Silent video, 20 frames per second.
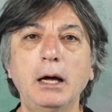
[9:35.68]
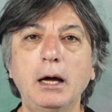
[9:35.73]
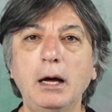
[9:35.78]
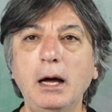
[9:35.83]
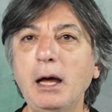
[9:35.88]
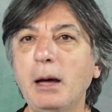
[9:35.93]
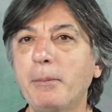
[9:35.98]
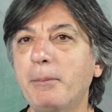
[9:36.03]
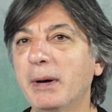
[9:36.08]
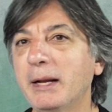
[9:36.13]

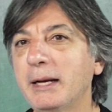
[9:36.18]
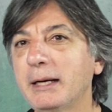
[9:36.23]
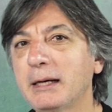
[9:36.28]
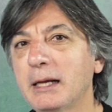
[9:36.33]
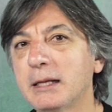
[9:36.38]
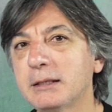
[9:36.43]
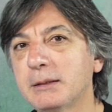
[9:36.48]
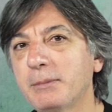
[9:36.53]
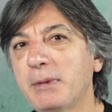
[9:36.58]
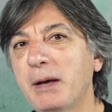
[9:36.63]
Ha bana
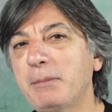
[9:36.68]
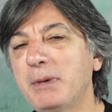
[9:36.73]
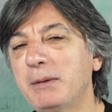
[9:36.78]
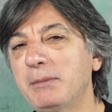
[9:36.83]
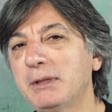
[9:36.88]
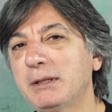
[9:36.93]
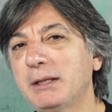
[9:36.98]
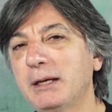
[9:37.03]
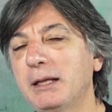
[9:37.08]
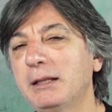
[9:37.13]
kalsa ben
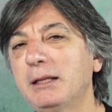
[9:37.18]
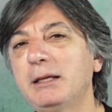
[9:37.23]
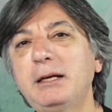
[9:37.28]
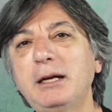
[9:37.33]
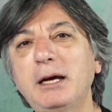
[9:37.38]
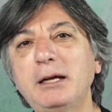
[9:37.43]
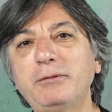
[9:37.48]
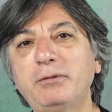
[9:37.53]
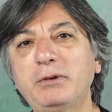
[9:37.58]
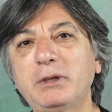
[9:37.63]
Mehmet Ayan'la
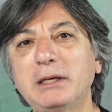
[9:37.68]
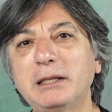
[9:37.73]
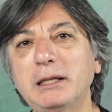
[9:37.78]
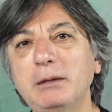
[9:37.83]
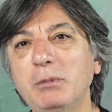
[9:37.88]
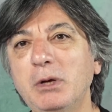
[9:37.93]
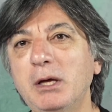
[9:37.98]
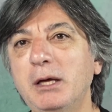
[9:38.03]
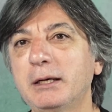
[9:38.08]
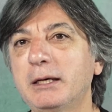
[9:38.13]
yine aynı
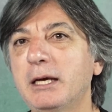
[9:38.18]
fikirdeyim.